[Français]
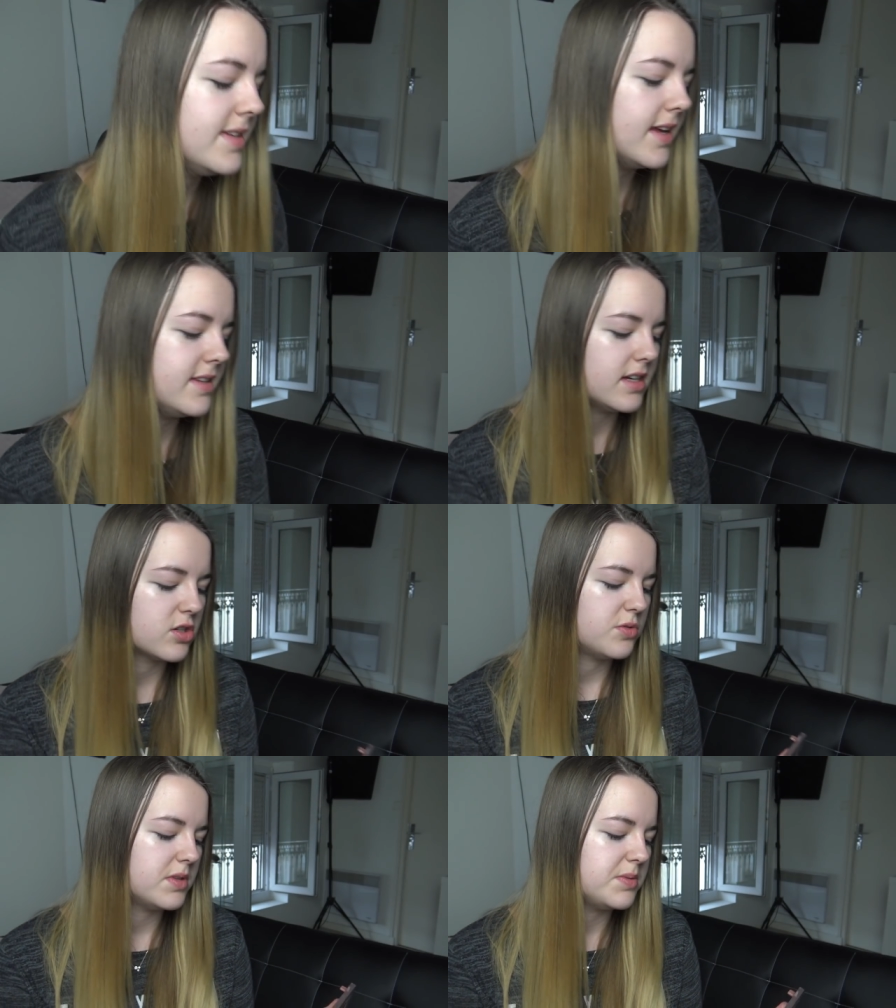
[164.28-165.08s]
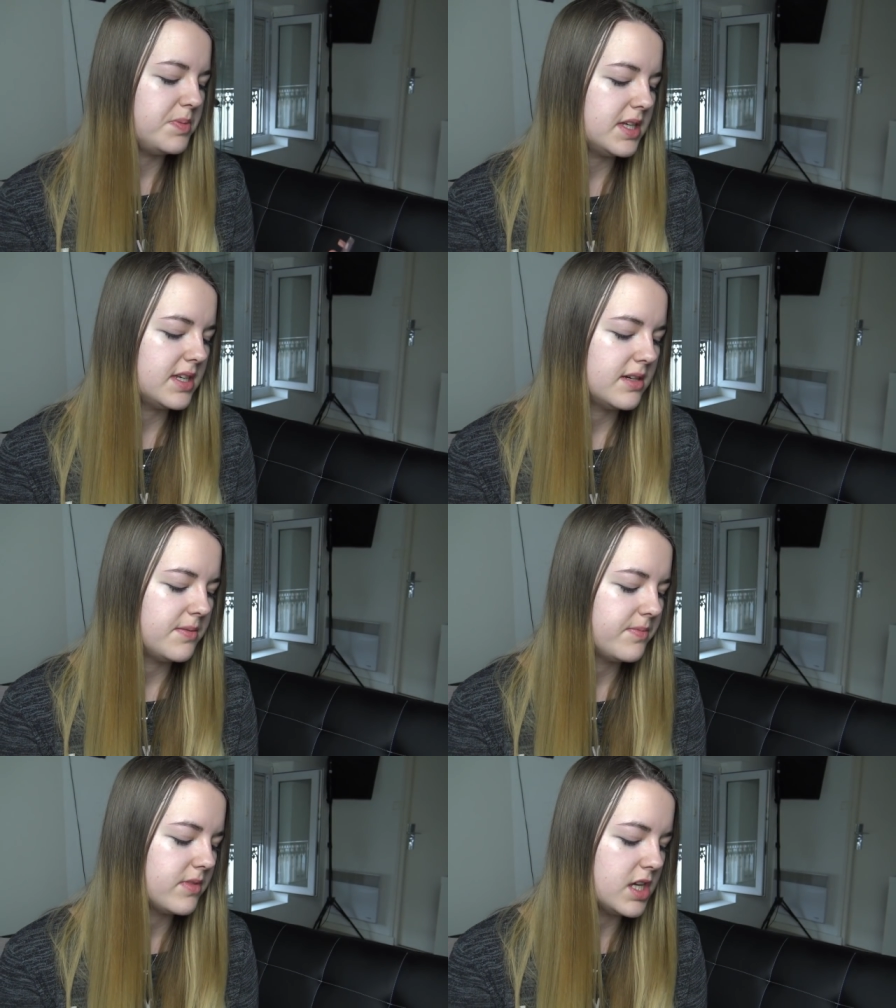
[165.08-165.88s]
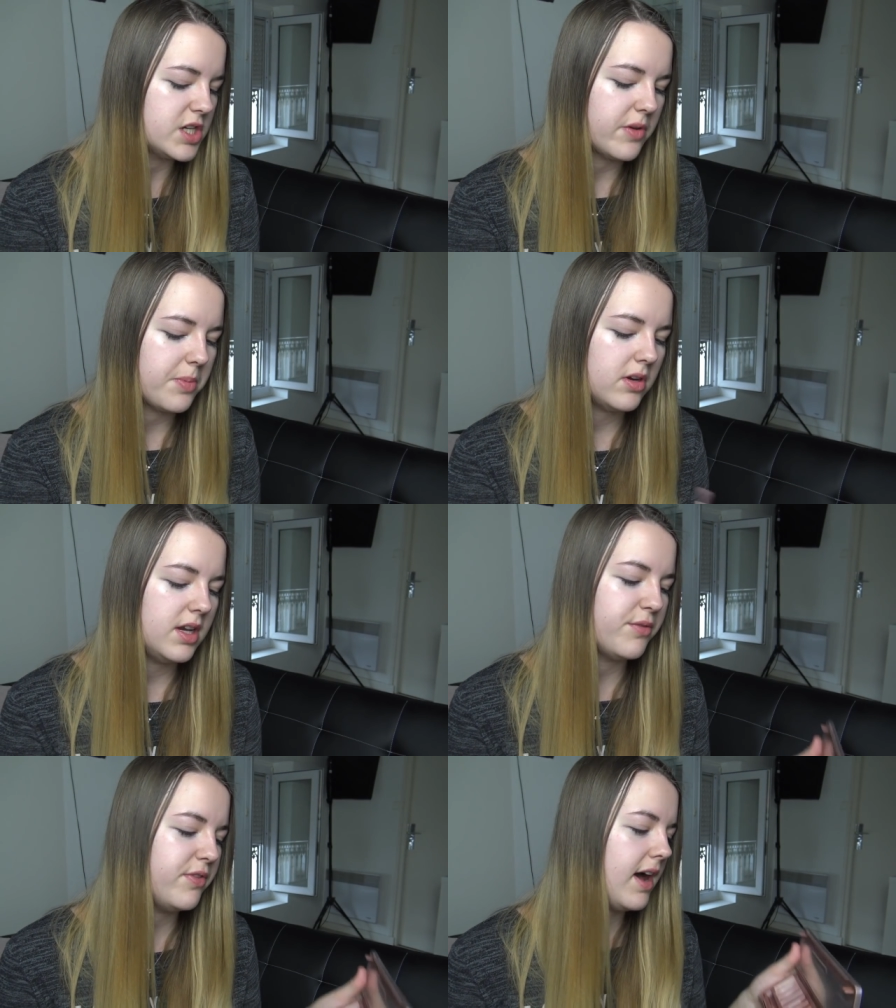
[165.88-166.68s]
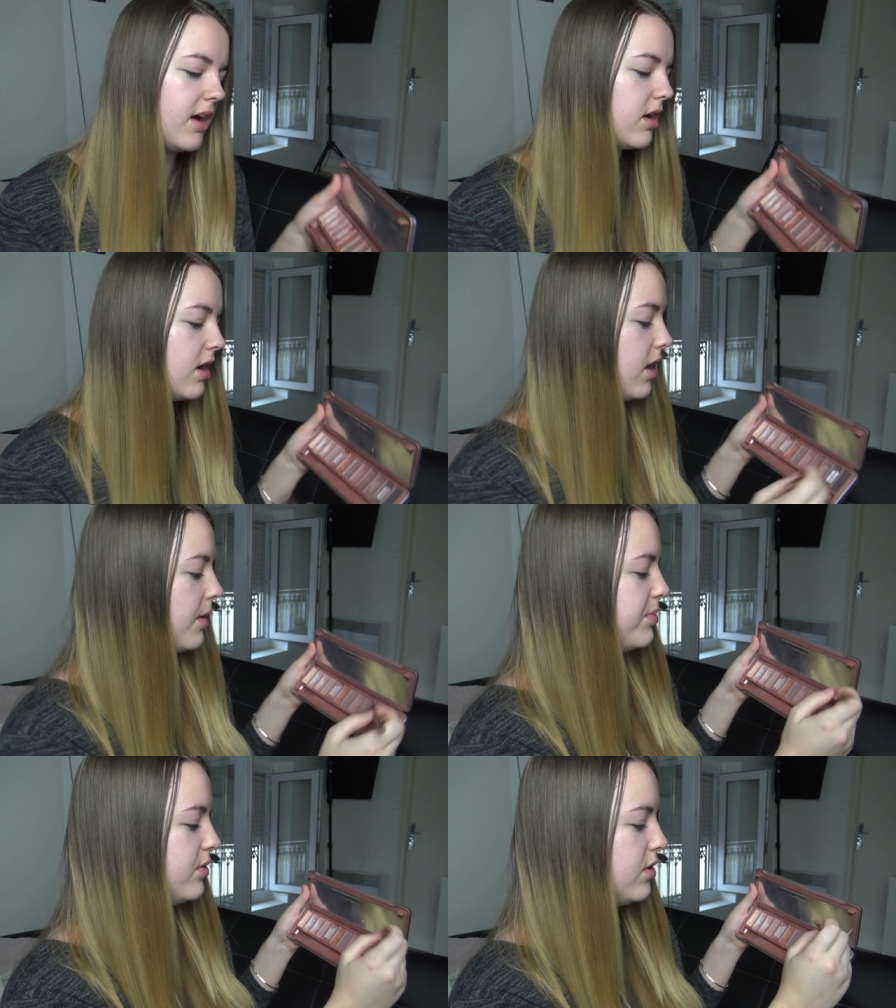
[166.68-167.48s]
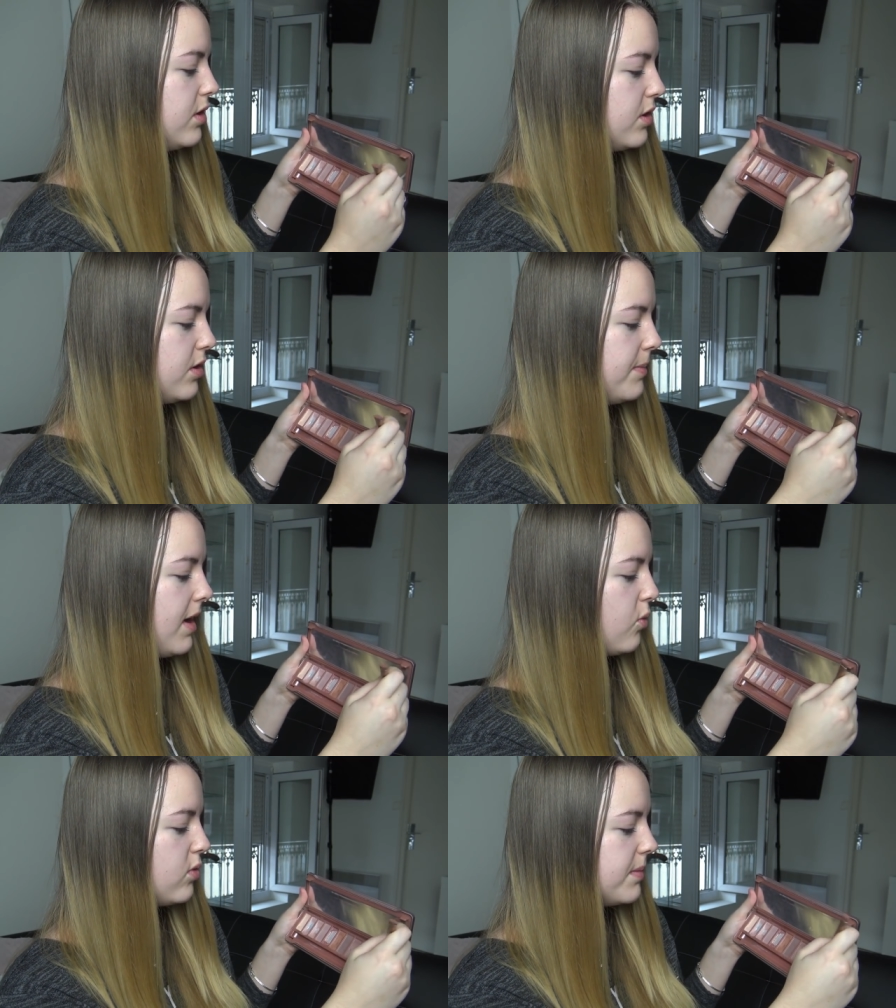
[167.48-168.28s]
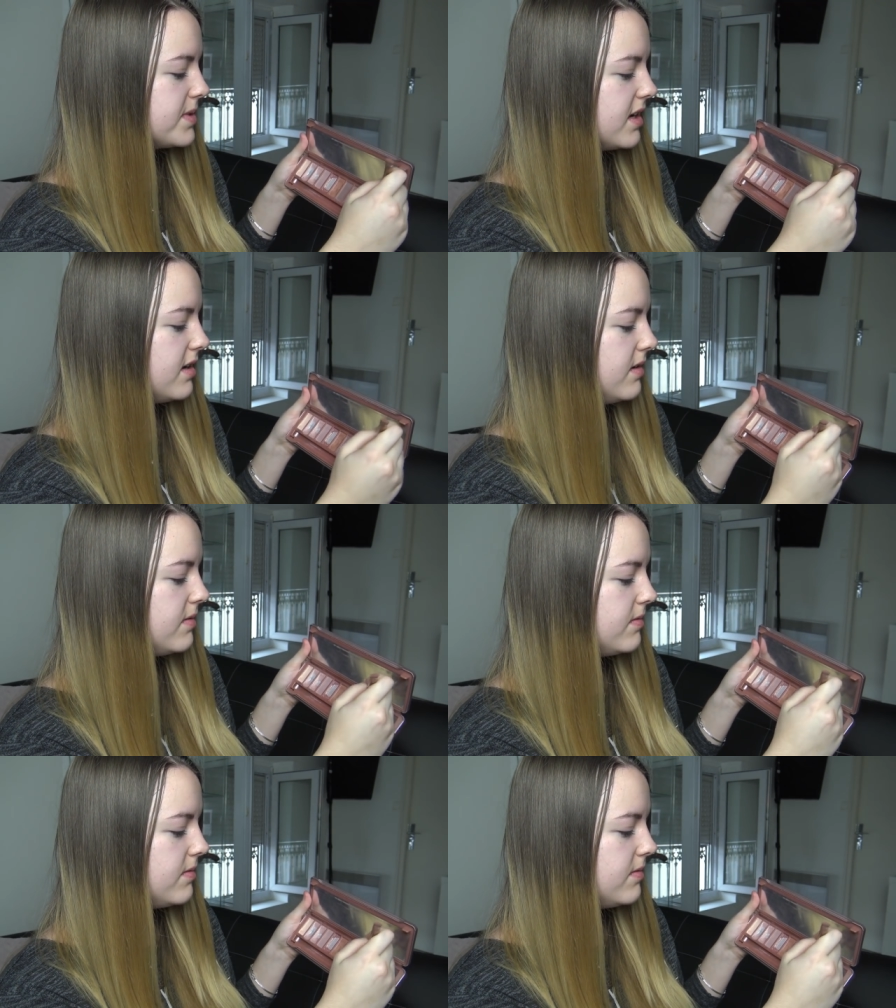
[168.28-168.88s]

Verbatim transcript: C'est-à-dire, je m'explique, je vais prendre les fards euh, un peu euh, marron comme ça,